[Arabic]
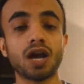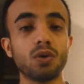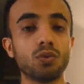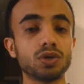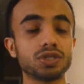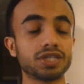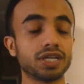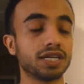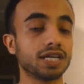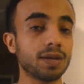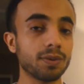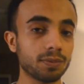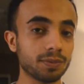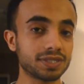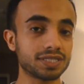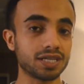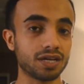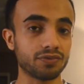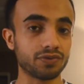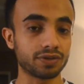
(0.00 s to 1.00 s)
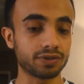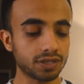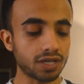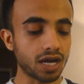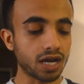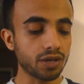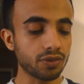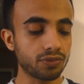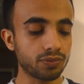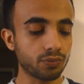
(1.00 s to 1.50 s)
اول شيء قبل ما تسافر
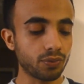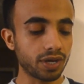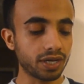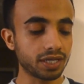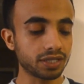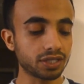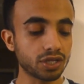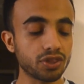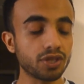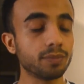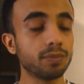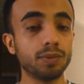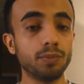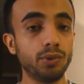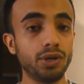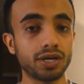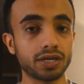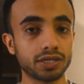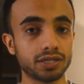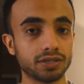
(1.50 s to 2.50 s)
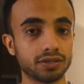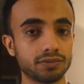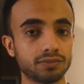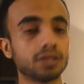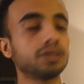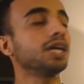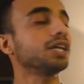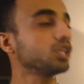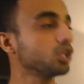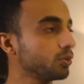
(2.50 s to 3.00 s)
تاخذ ورقه اذن من الملحقيه
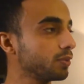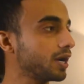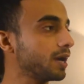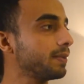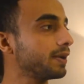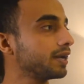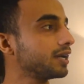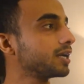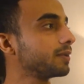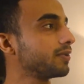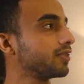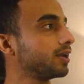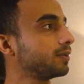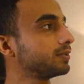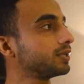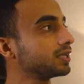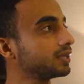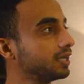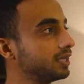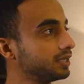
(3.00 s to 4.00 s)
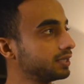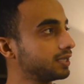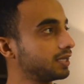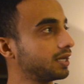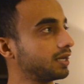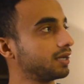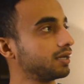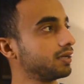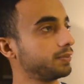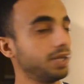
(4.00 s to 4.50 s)
تعطيهم خبر انك مثلا تطلع
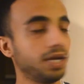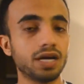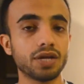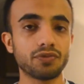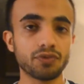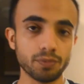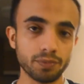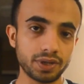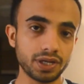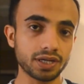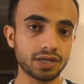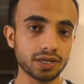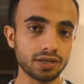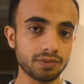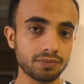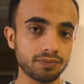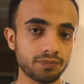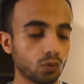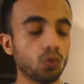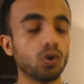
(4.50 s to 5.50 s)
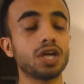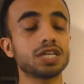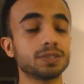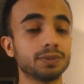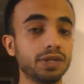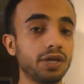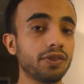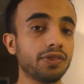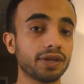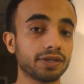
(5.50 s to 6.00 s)
انت تعال في امريكا ولازم
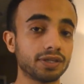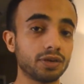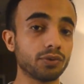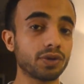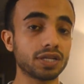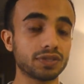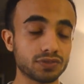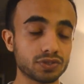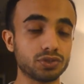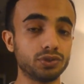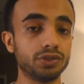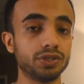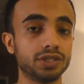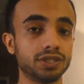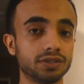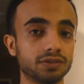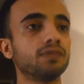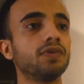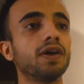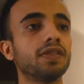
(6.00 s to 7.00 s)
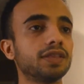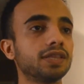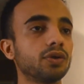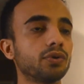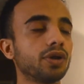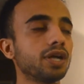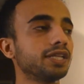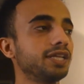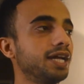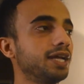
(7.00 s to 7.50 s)
تحضر دورات في السعوديه فهذه
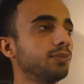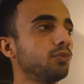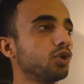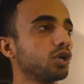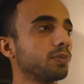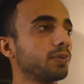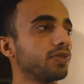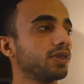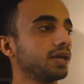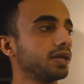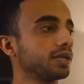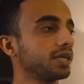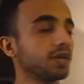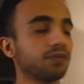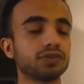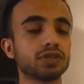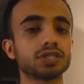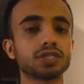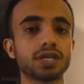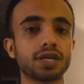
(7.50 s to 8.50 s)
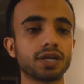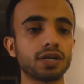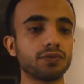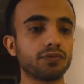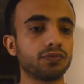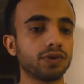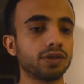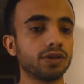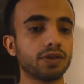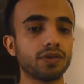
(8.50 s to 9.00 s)
الدورات يعلمونك مثلا كيف
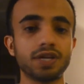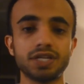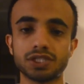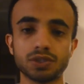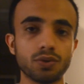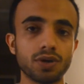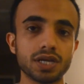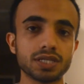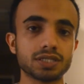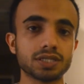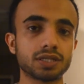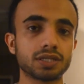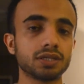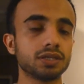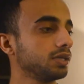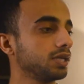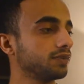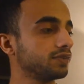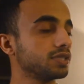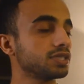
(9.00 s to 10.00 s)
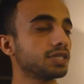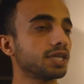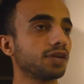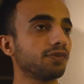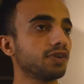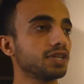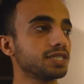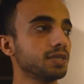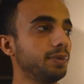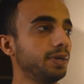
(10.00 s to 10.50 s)
تتصرف اذا ضاع جوازك كيف
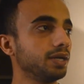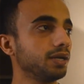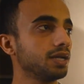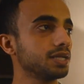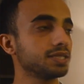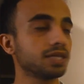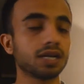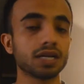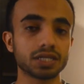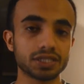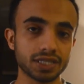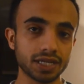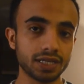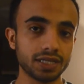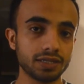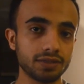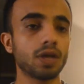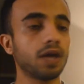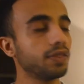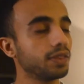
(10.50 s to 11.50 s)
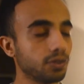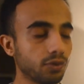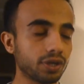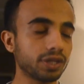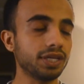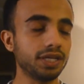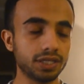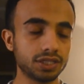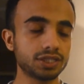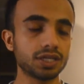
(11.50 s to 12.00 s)
تتصرف لا سمح الله صار لك شيء هذه
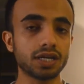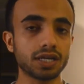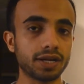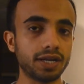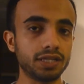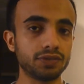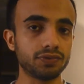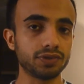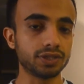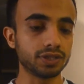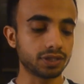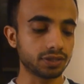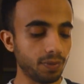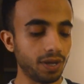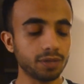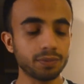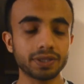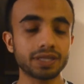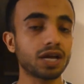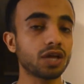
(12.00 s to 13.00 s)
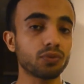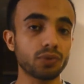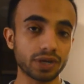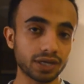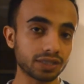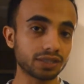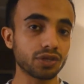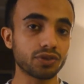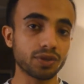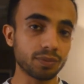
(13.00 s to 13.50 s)
الدورات يعني ان شاء الله راح تفيدك بعد ما تاخذ
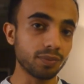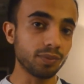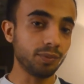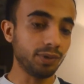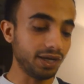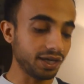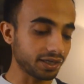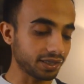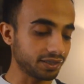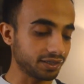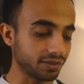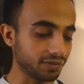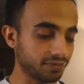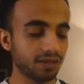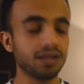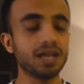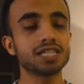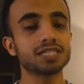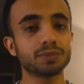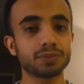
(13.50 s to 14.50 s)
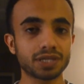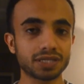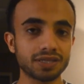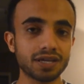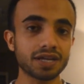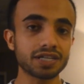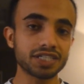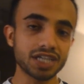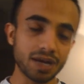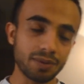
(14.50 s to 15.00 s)
ورقه اذن من الملحقيه لازم
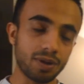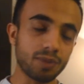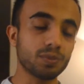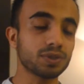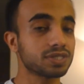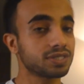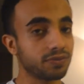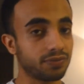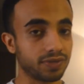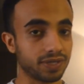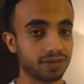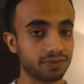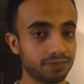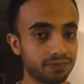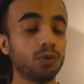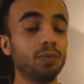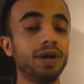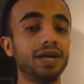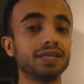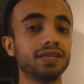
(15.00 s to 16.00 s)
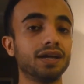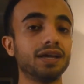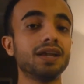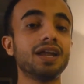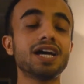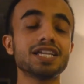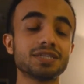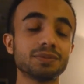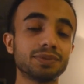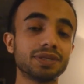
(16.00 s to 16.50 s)
تختار جامعه موصف فيها وبعدها
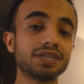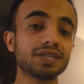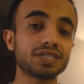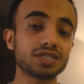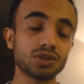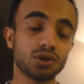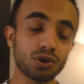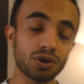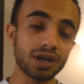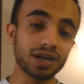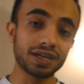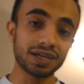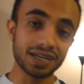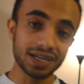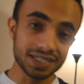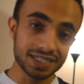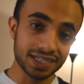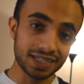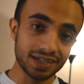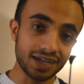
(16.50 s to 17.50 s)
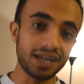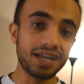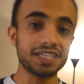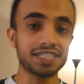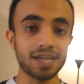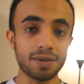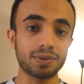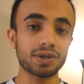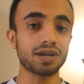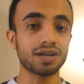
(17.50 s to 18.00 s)
لازم تدرس اللغه الانجليزيه على حسابك